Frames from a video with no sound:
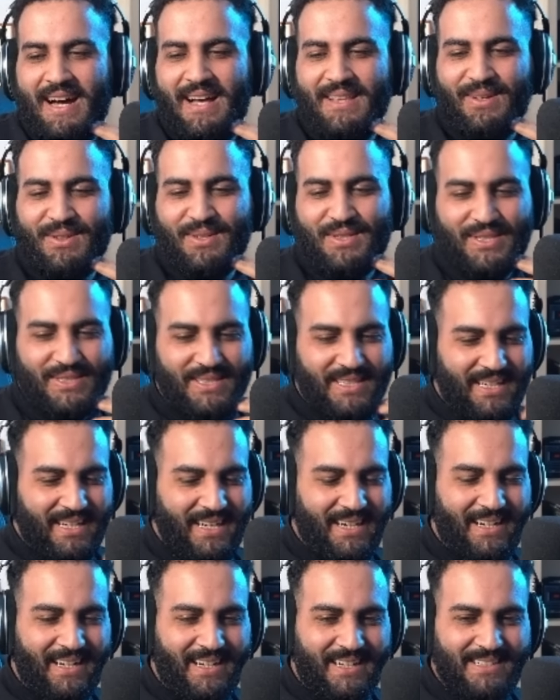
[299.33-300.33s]
Ah non, je.
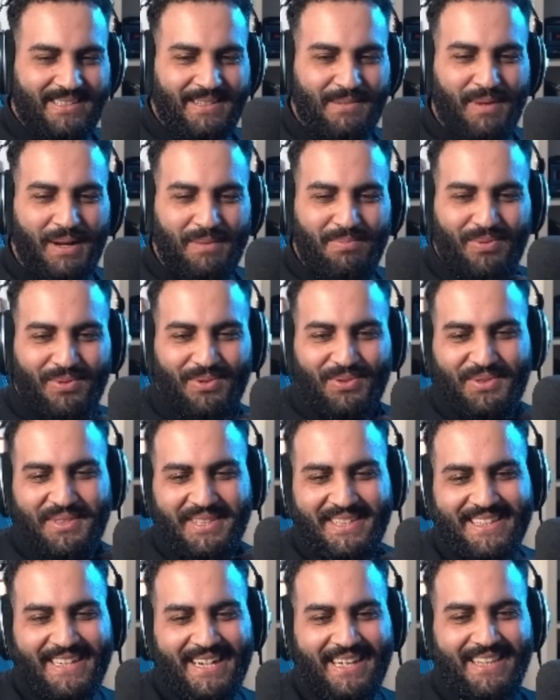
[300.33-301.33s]
j'ai mal pour
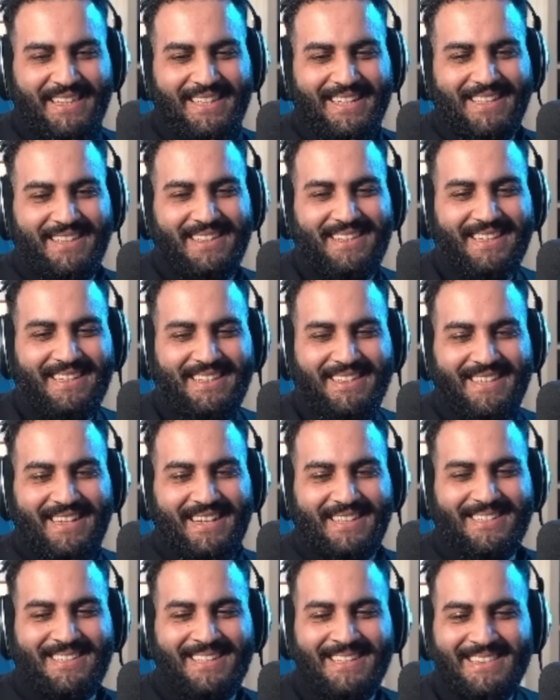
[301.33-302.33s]
lui. Aïe, aïe, aïe,
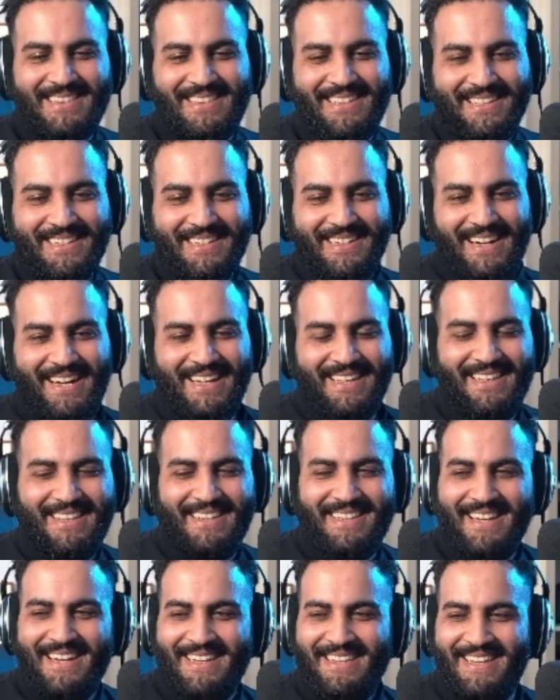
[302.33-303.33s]
la chienneté.
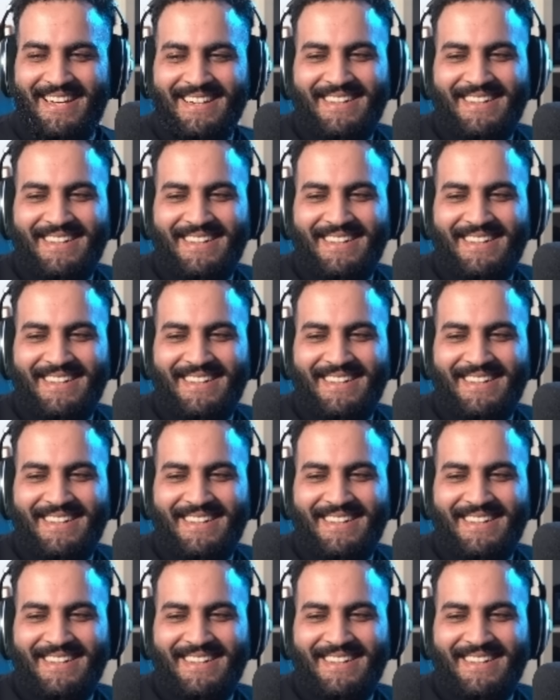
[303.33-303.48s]
Aïe, aïe.